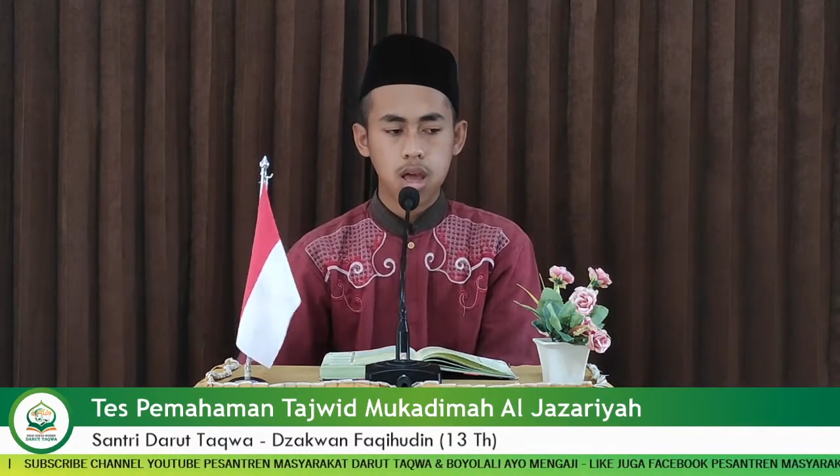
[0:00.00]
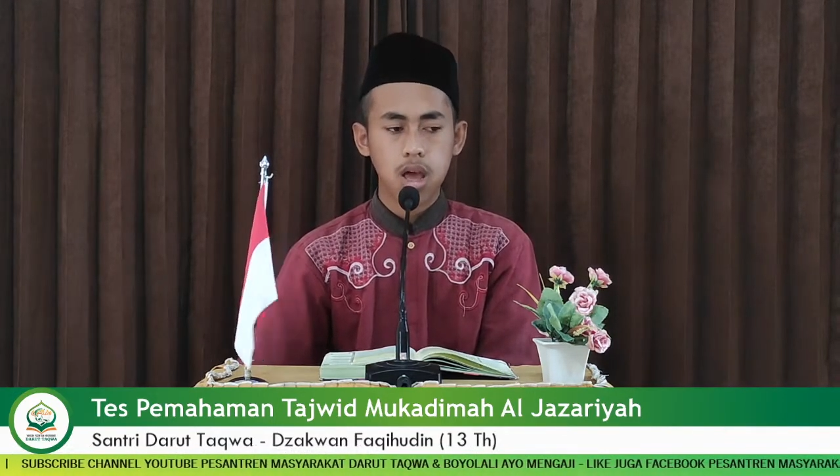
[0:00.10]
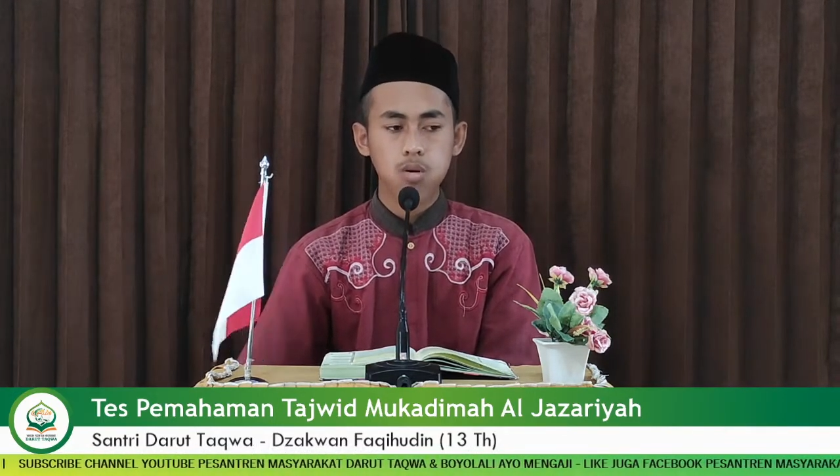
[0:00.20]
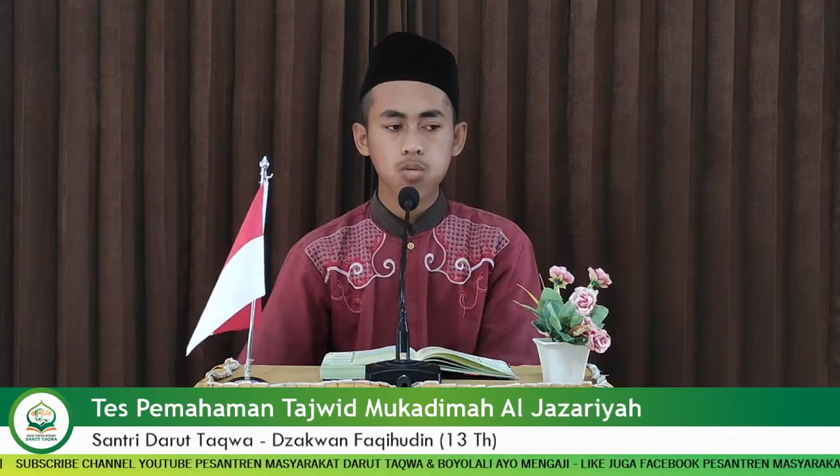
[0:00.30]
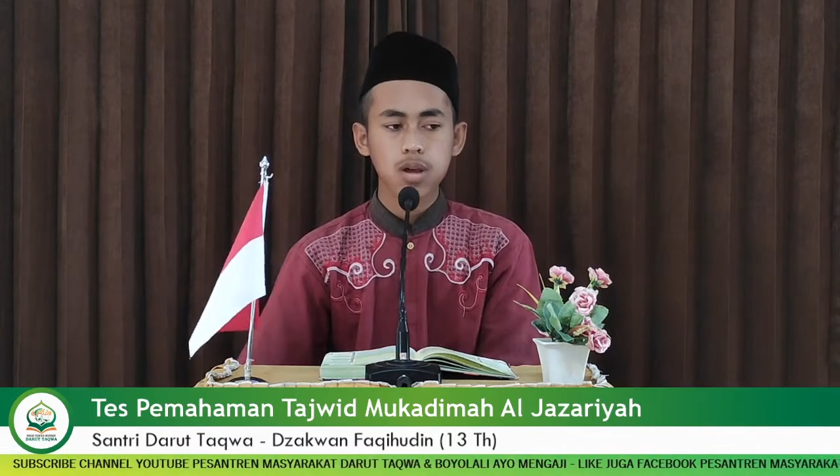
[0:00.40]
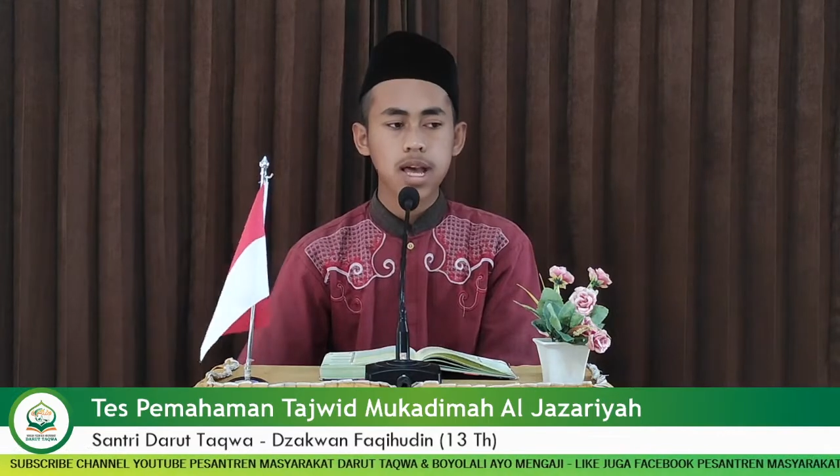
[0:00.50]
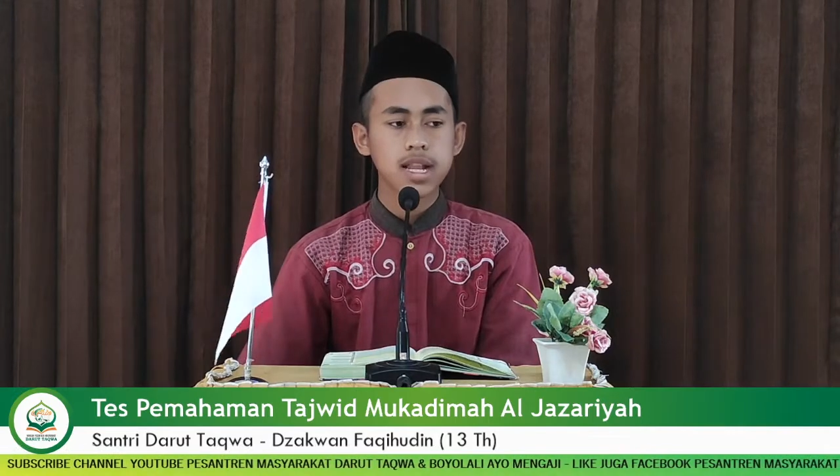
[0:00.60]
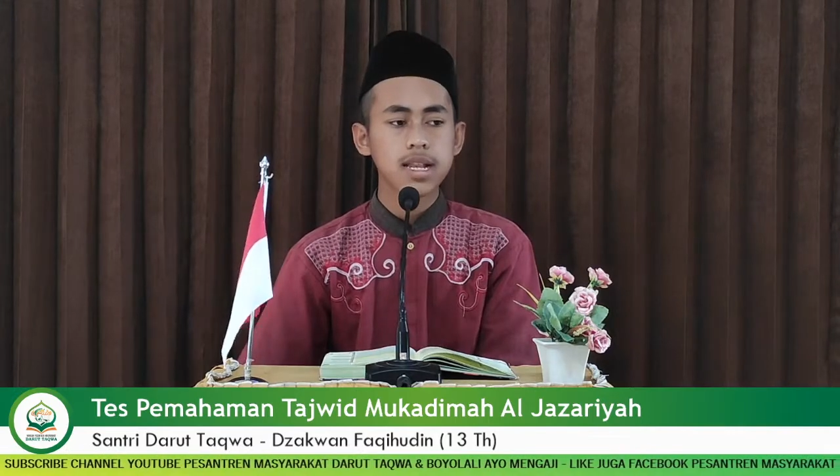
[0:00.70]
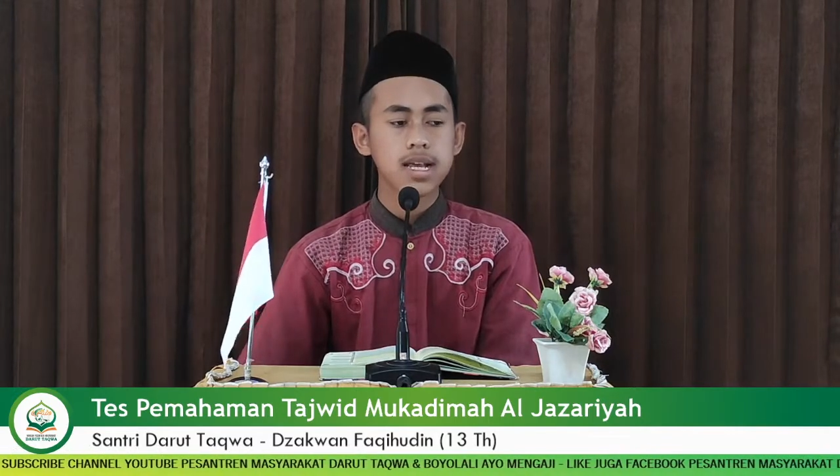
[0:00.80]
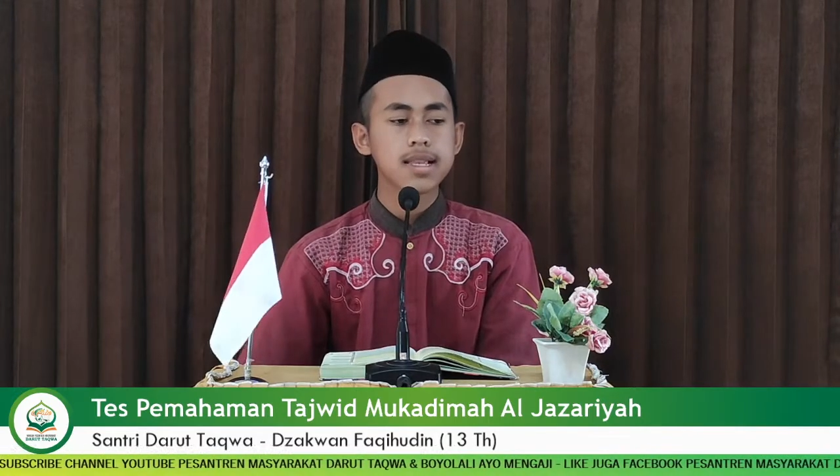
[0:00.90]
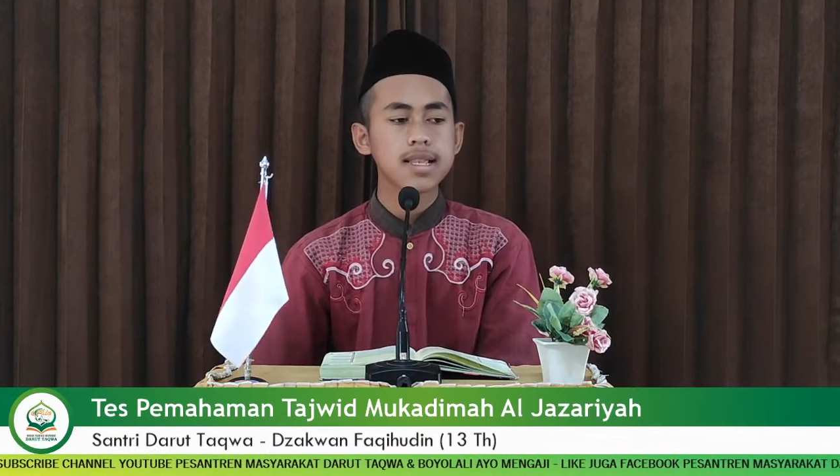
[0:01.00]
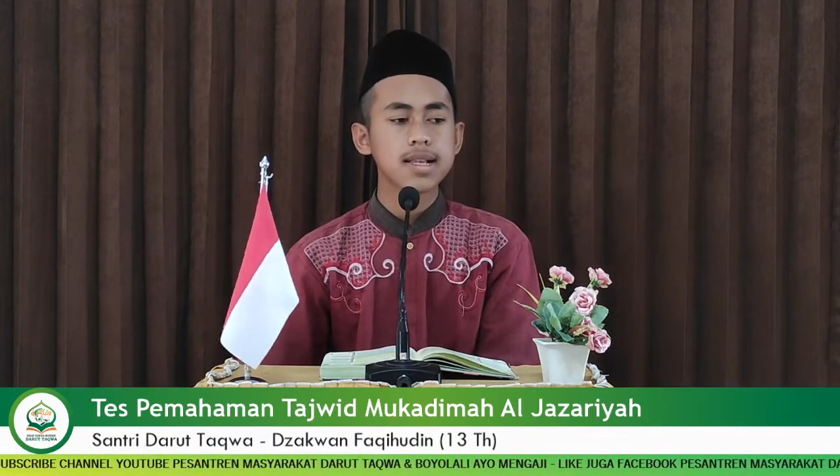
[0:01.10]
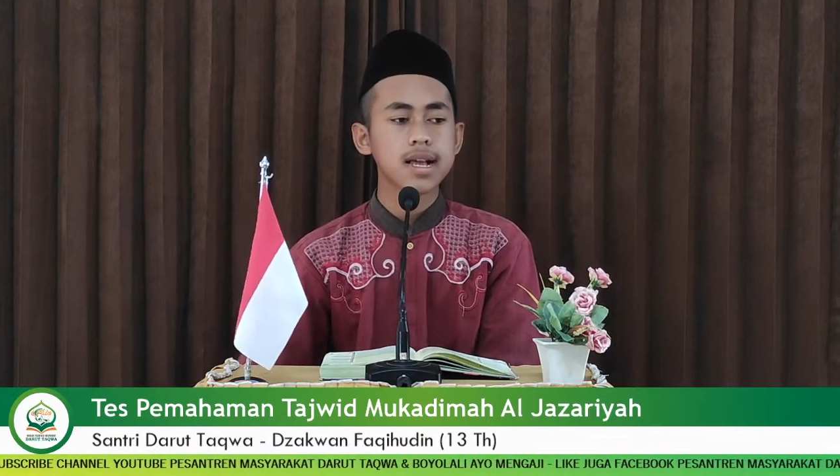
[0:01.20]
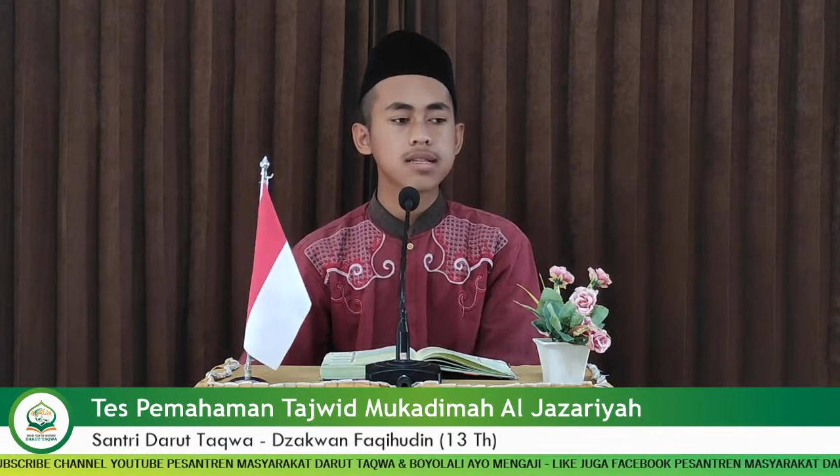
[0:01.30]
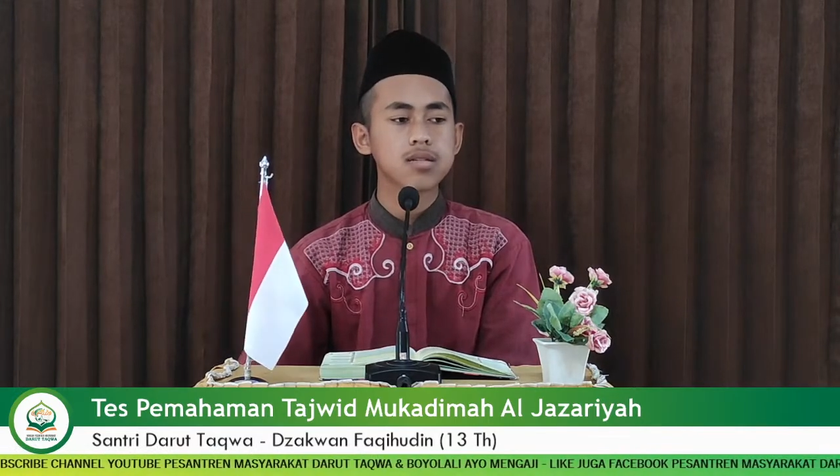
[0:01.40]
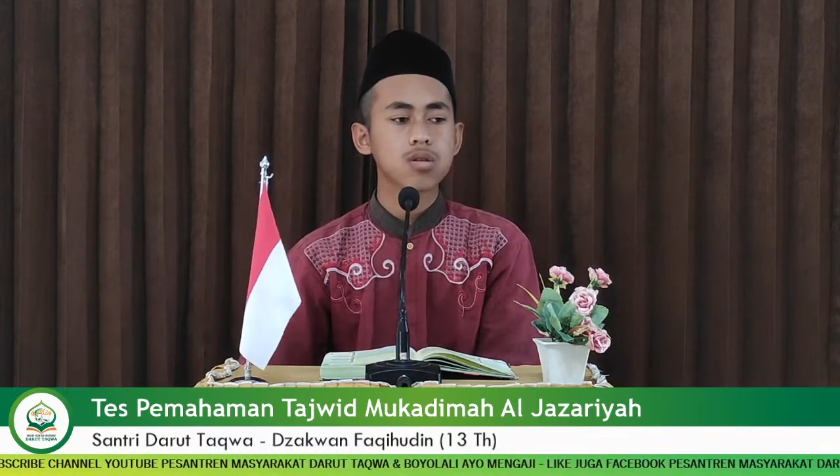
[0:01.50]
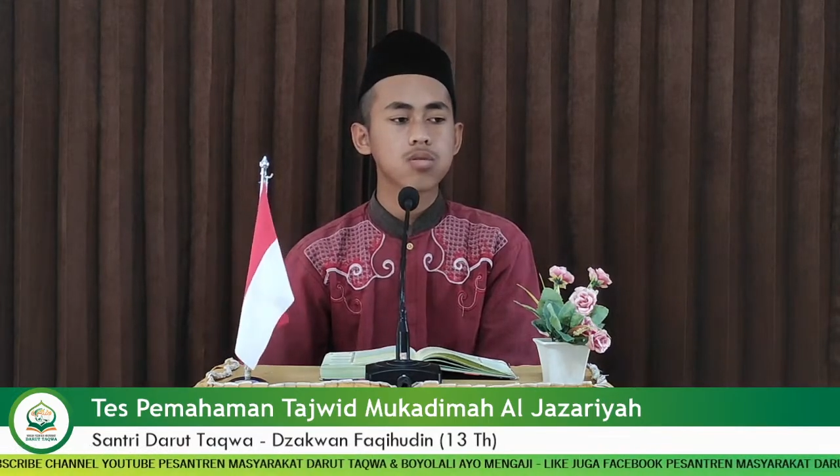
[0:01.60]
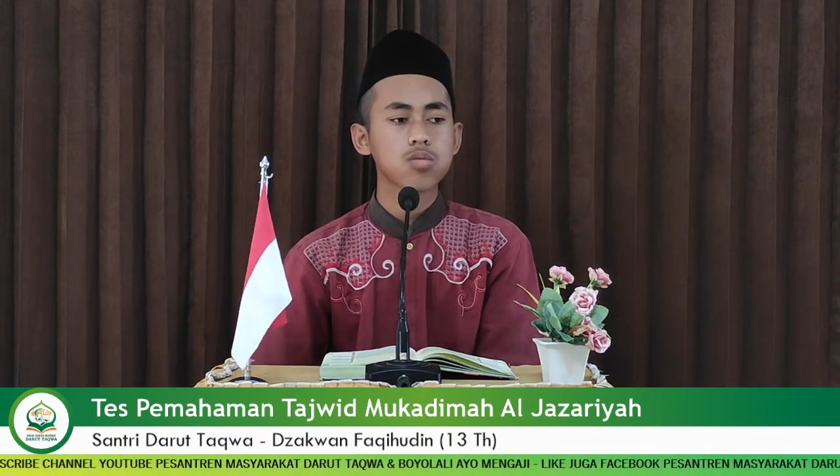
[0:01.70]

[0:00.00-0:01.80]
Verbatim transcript: أو til الكسرة